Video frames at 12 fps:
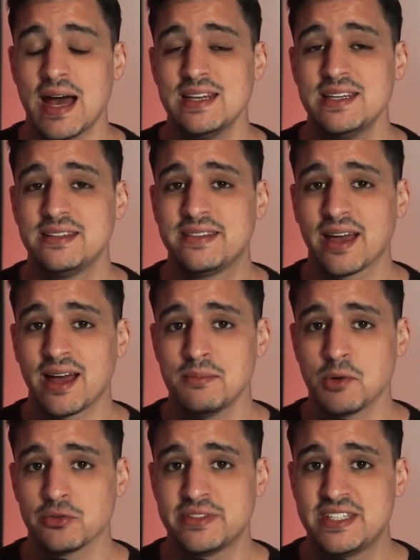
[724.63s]
a
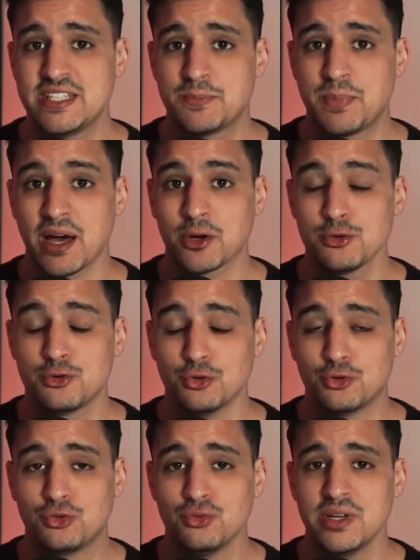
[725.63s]
littéralement disparu de
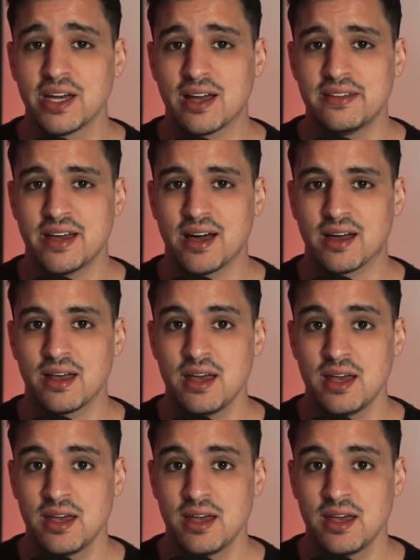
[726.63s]
tous les radars,